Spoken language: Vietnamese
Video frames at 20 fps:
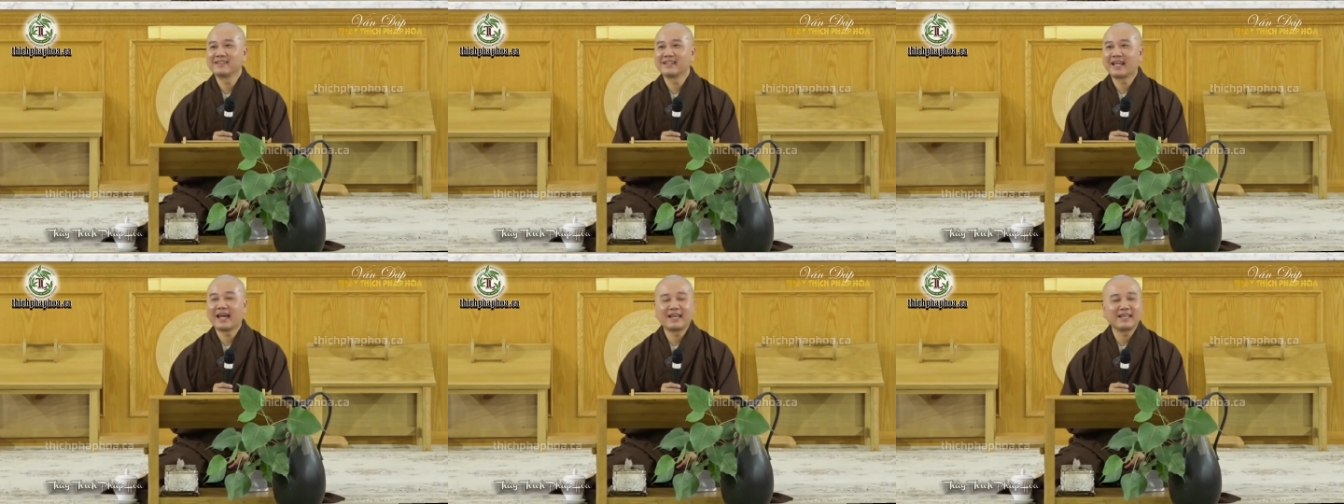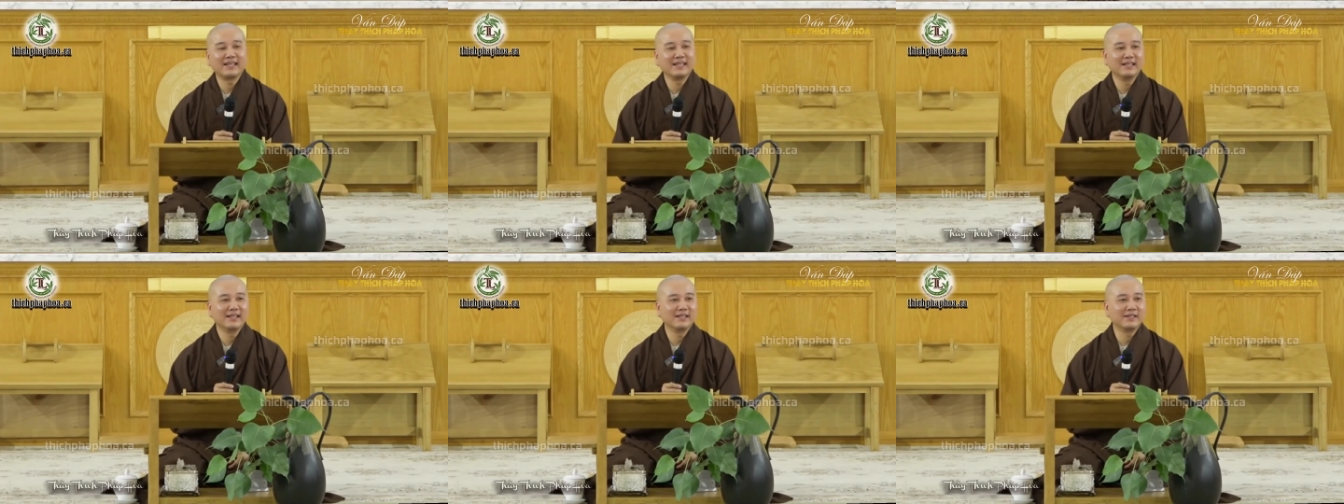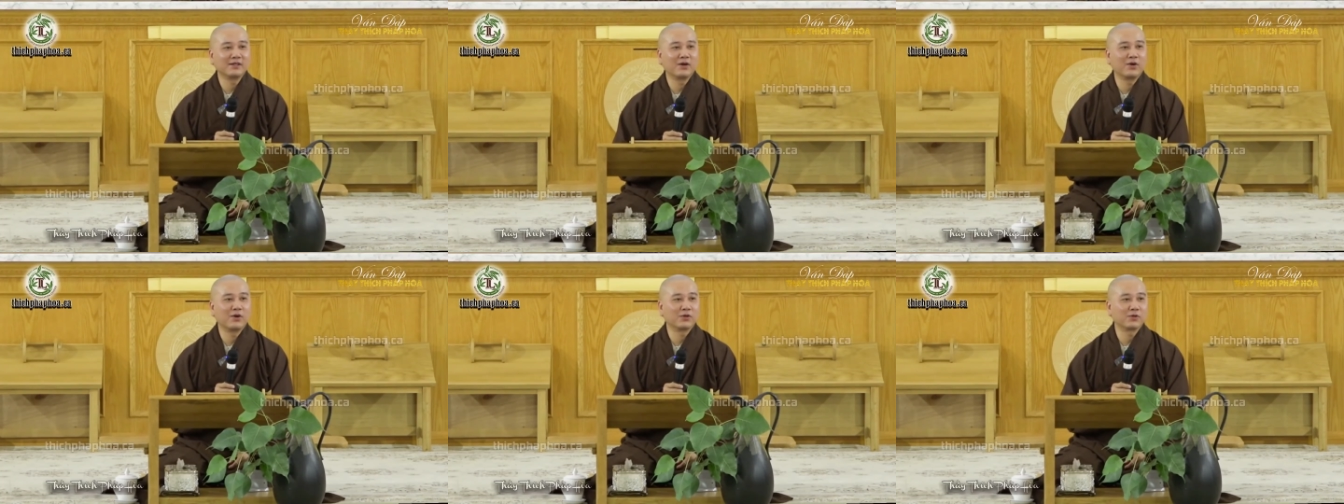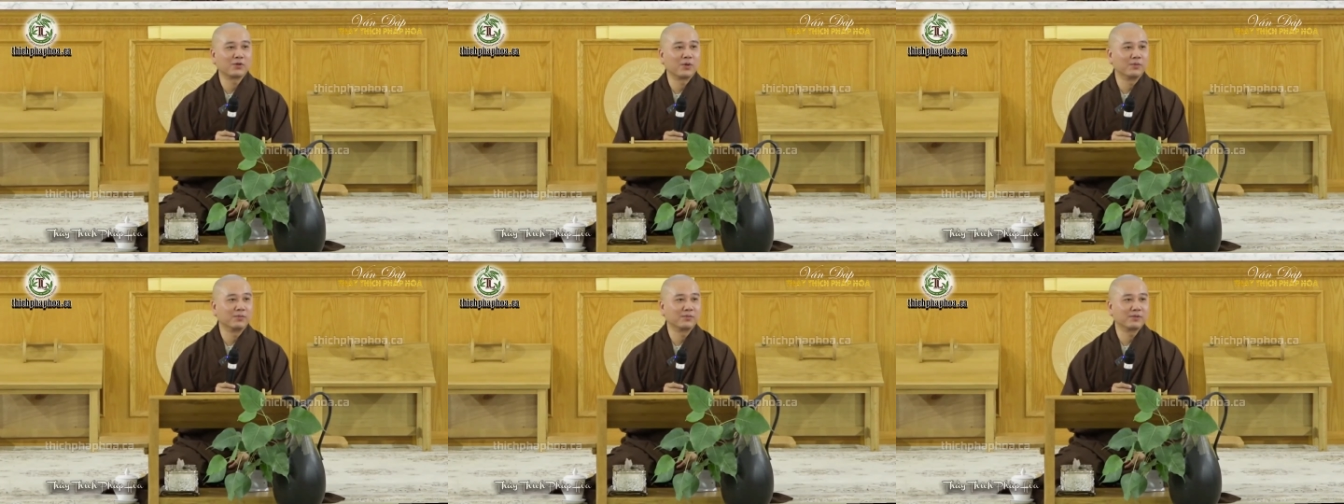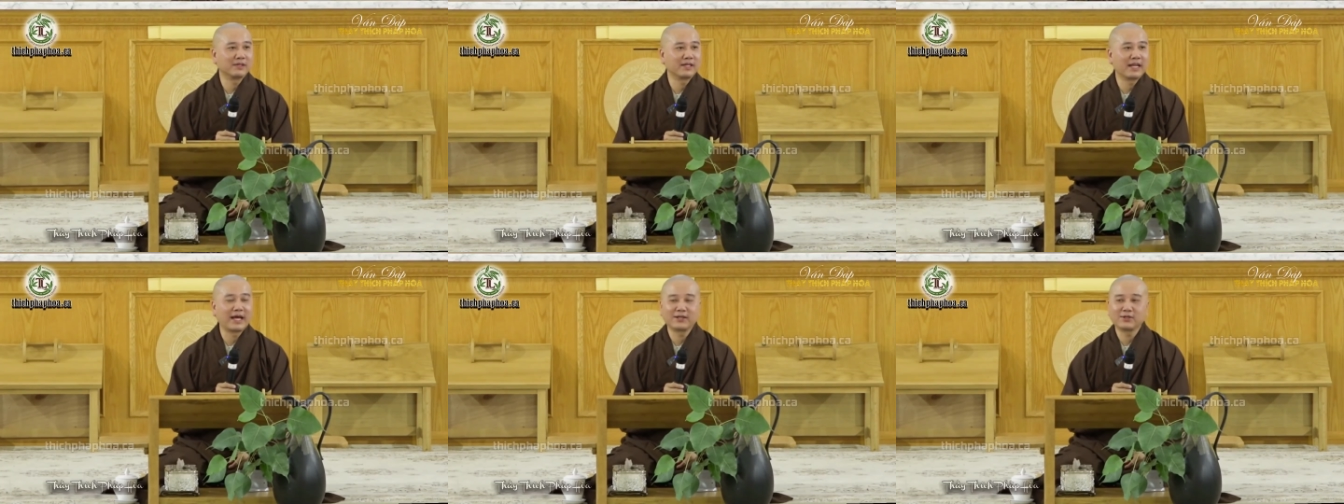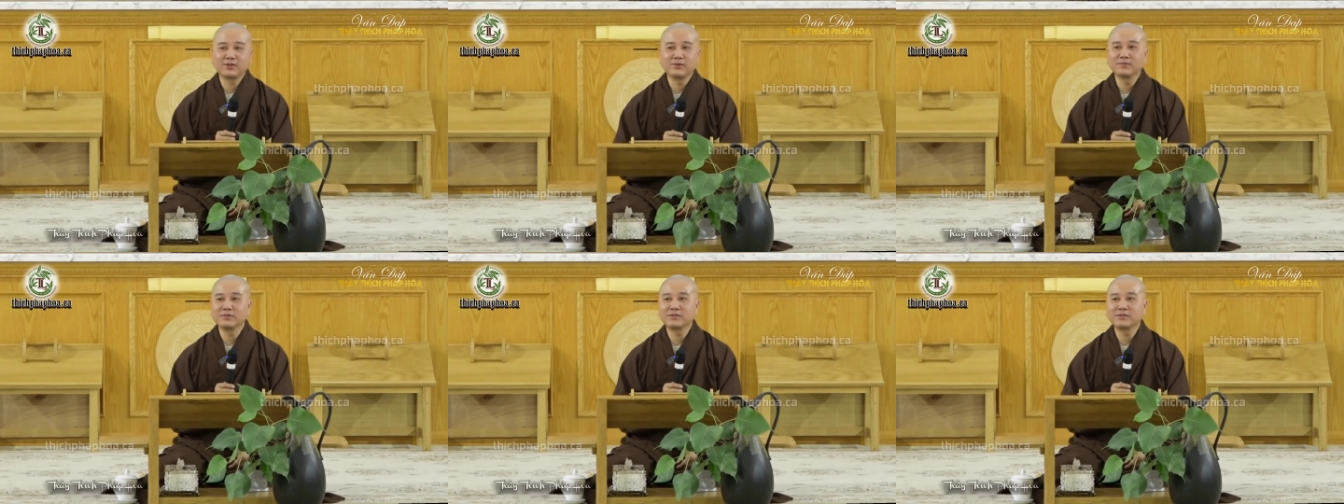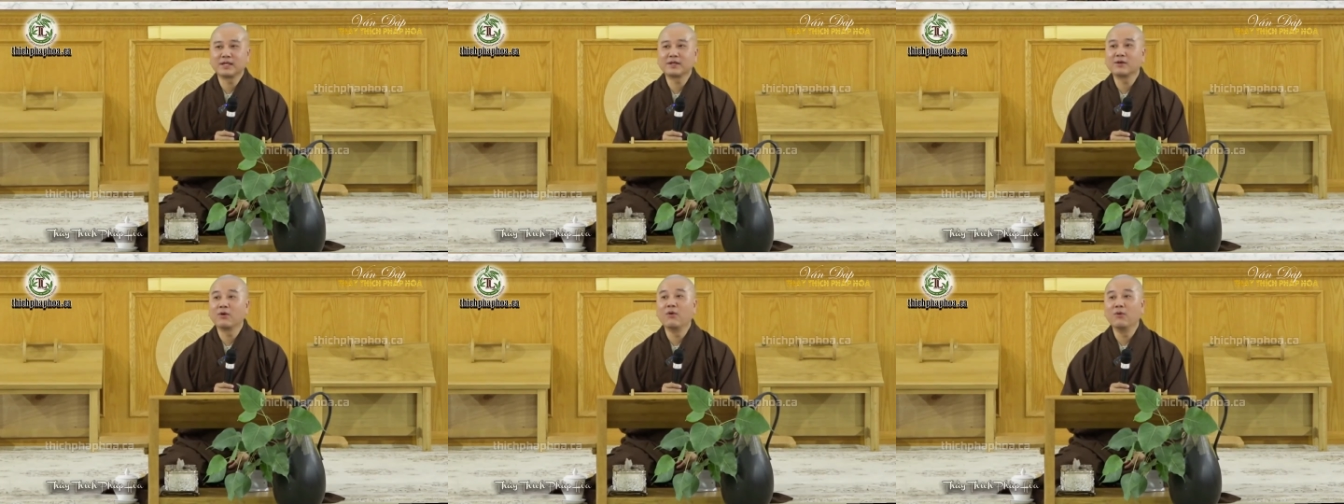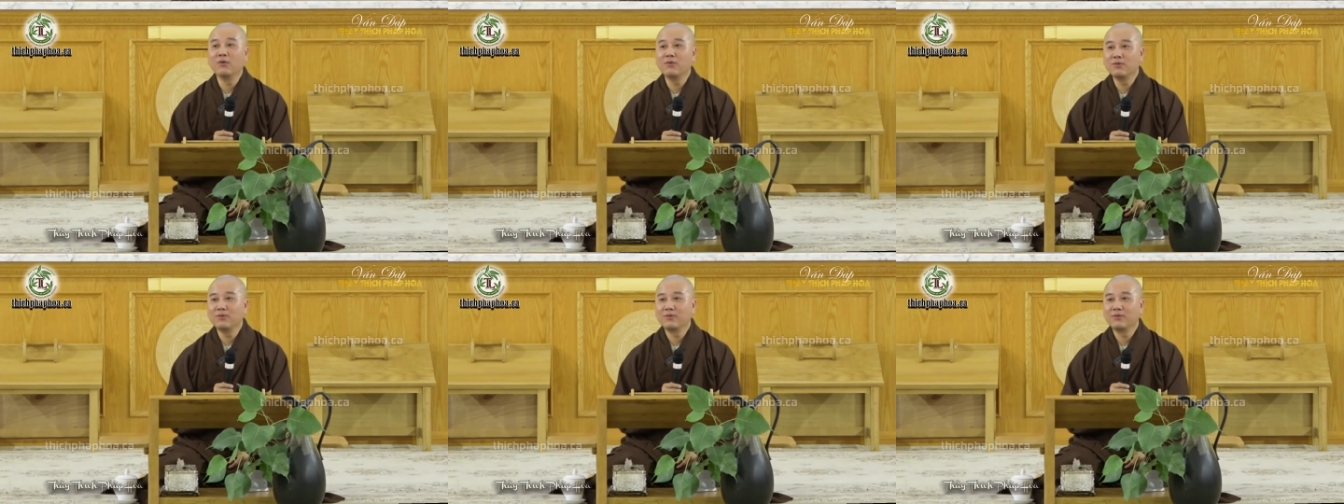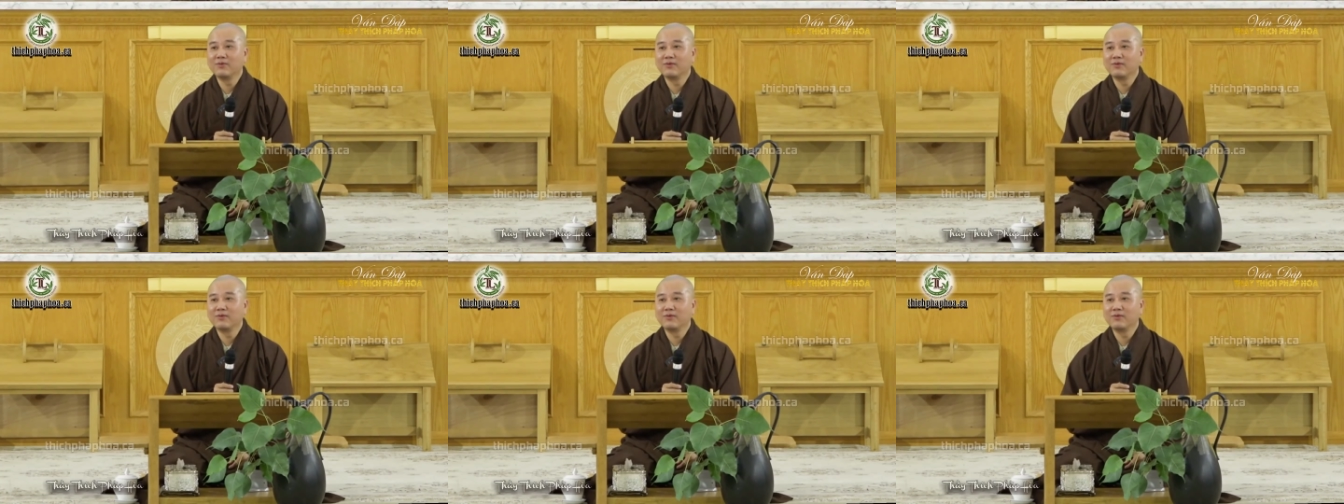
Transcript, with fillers: Thay vì lên ngồi tụng thì đại chúng sẽ ngủ,